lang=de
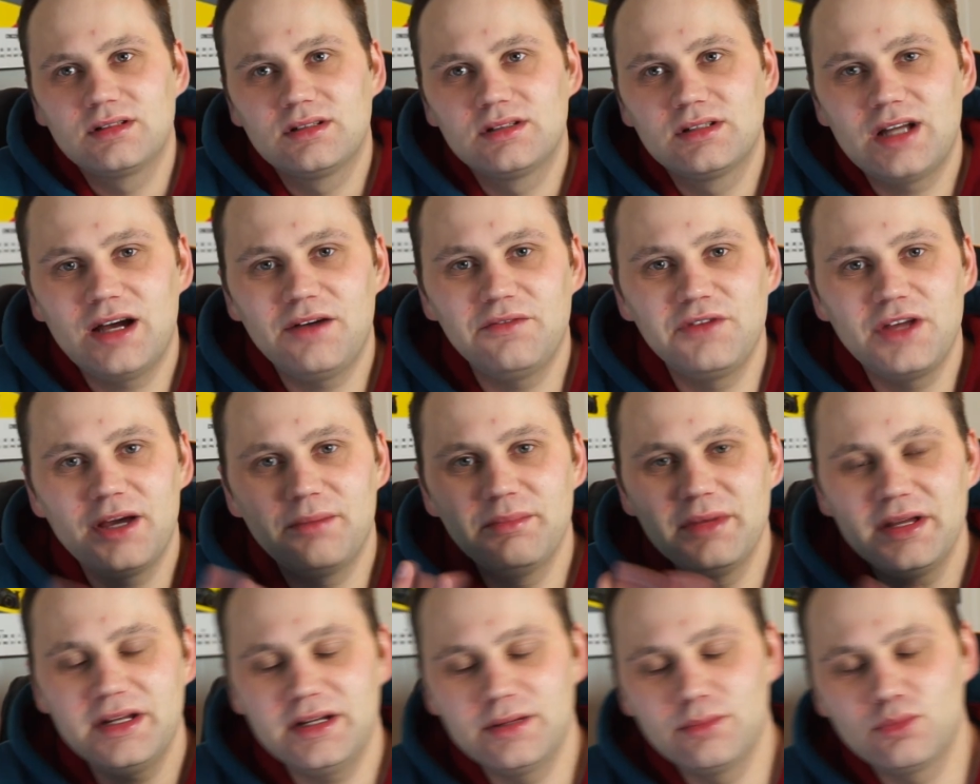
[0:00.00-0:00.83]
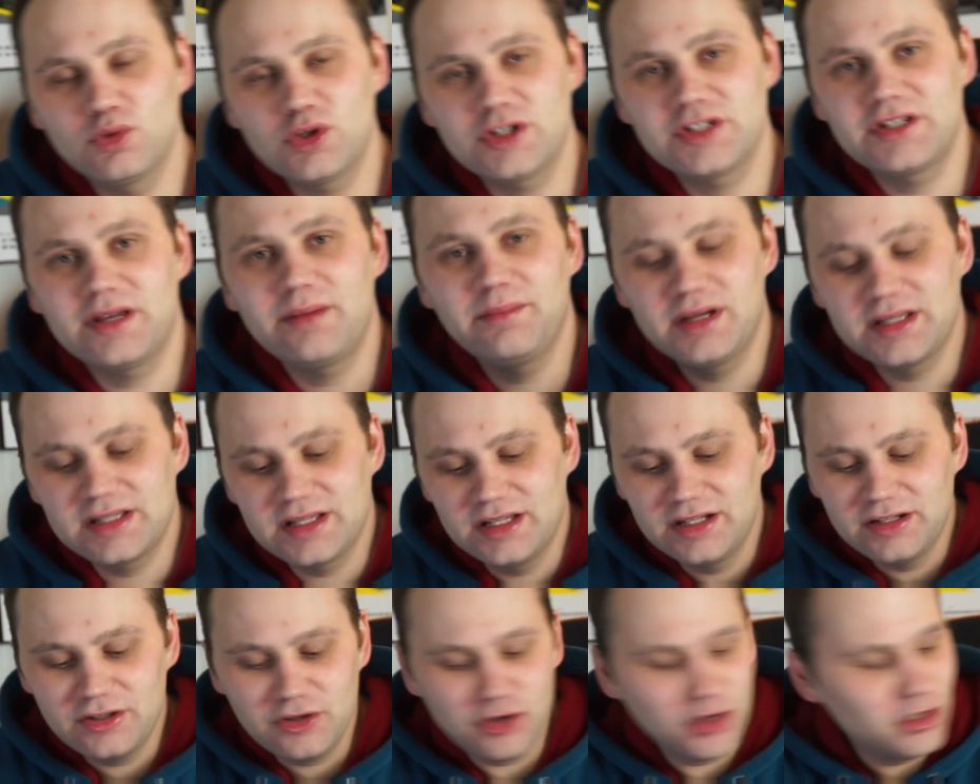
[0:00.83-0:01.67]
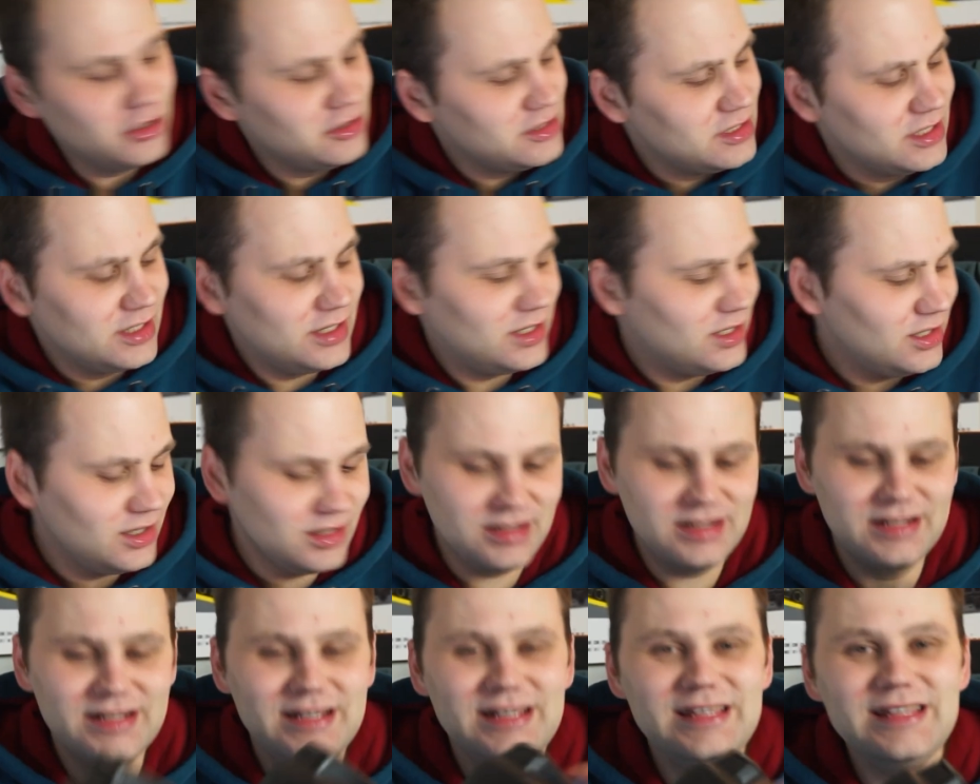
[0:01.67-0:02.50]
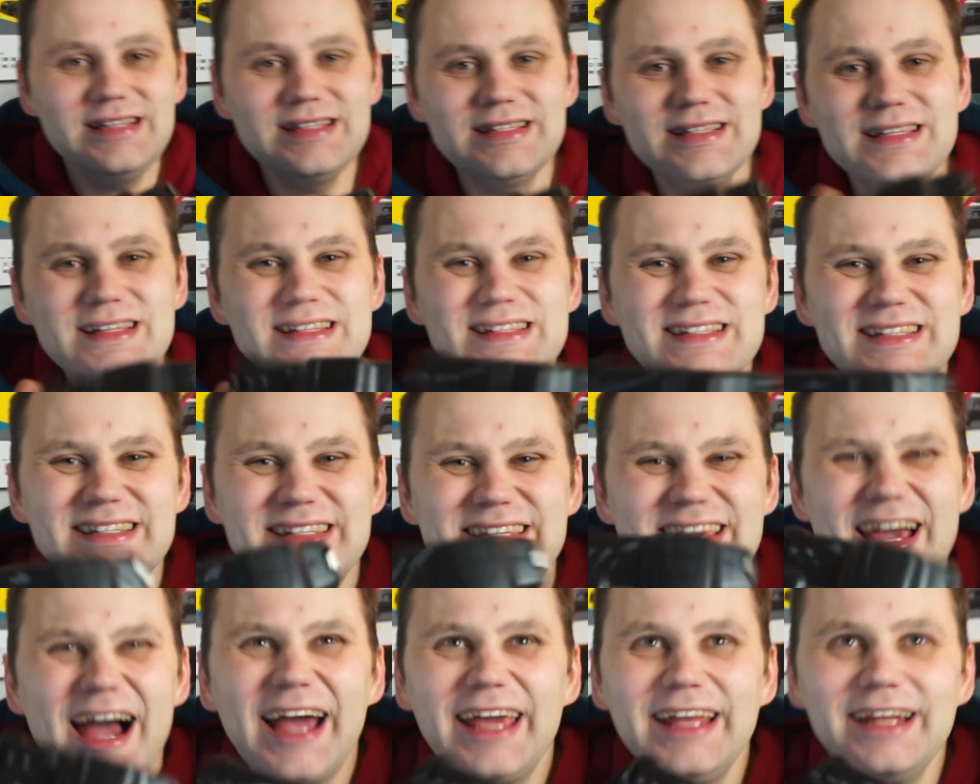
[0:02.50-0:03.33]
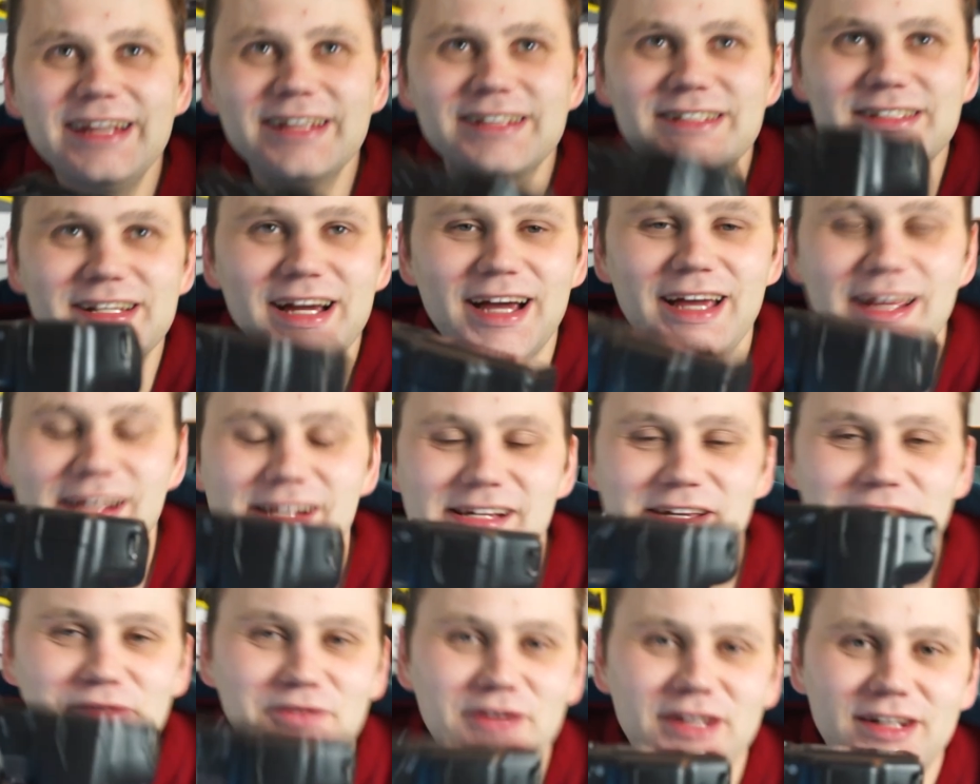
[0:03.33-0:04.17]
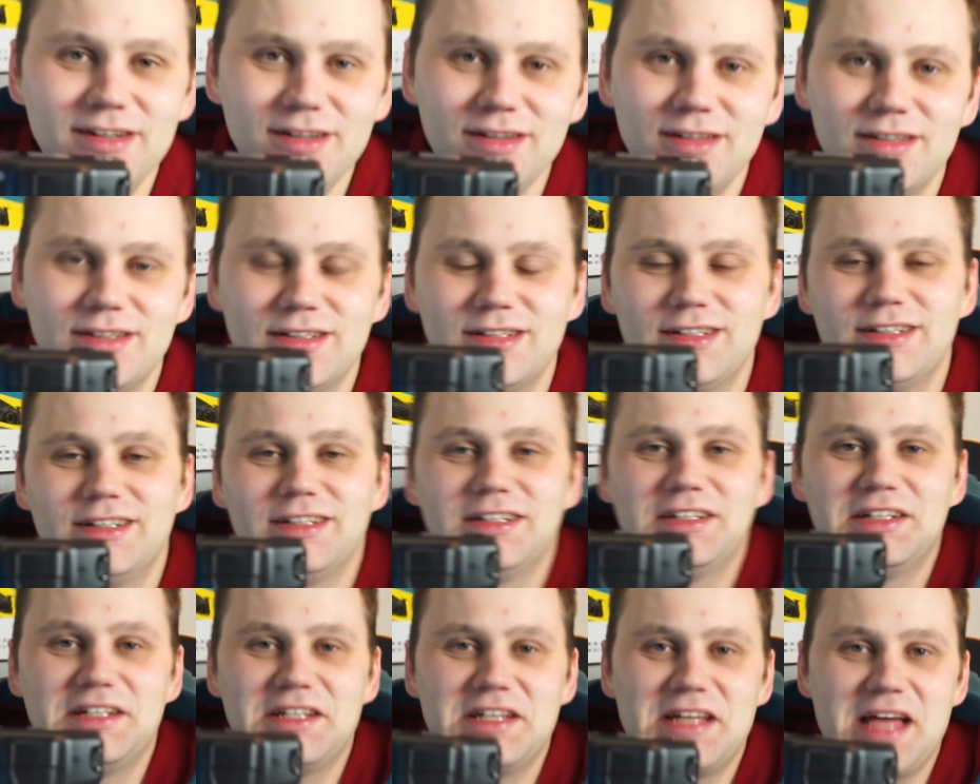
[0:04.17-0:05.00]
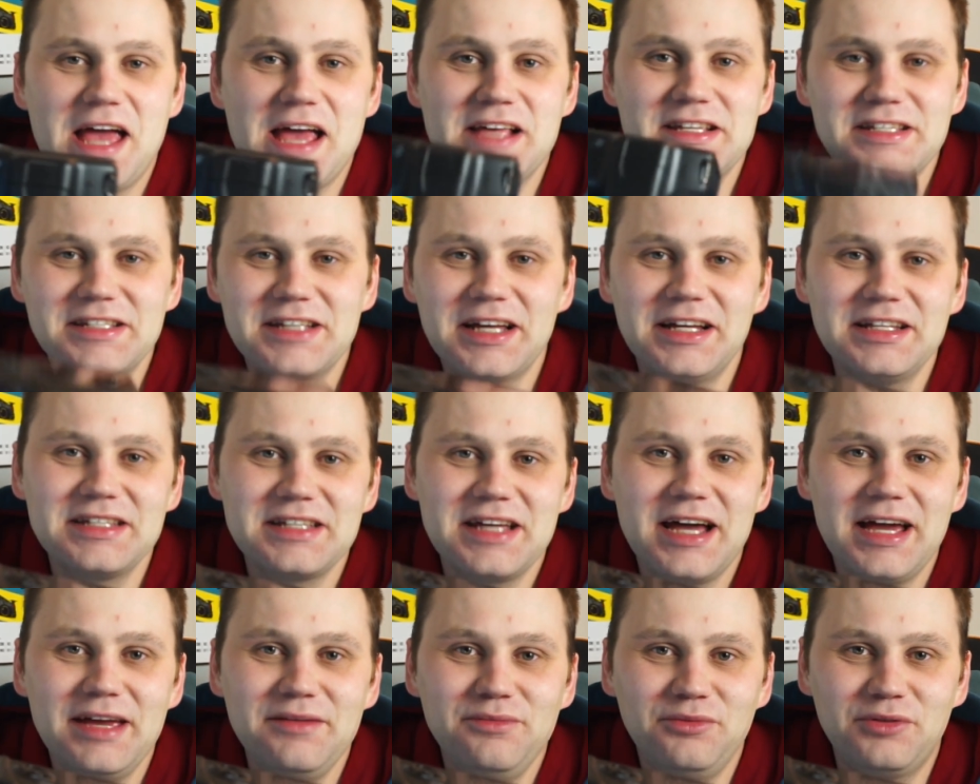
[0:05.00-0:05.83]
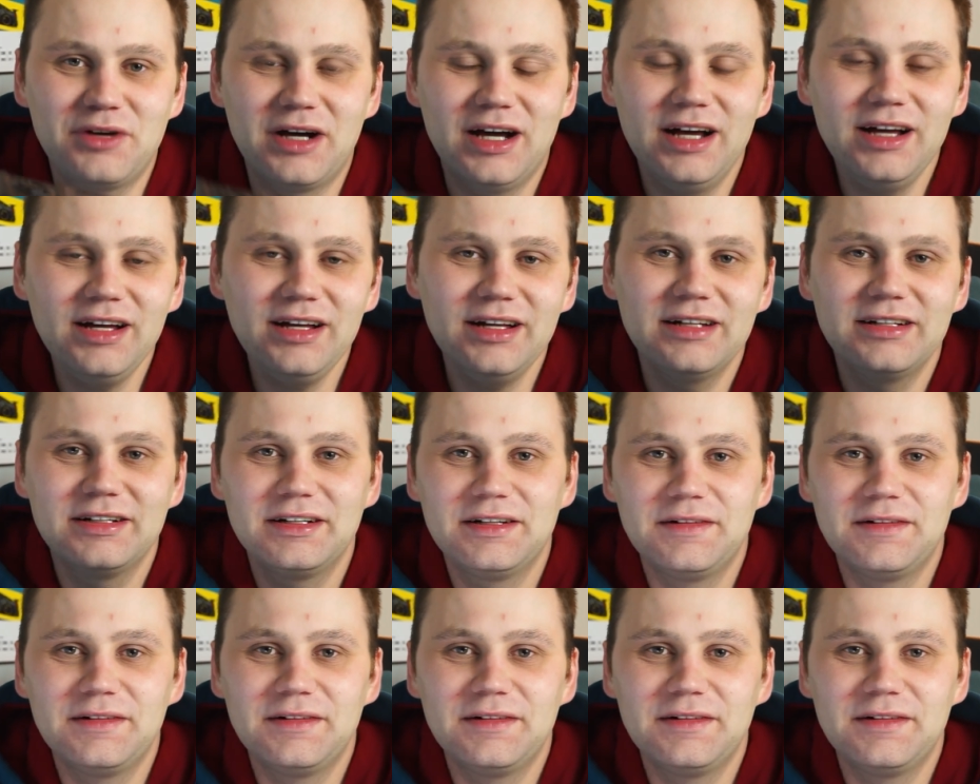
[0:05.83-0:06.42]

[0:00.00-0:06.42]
da wir mitten im December sind, könnt ihr dieses geile Teil gewinnen. Es ist ganz einfach.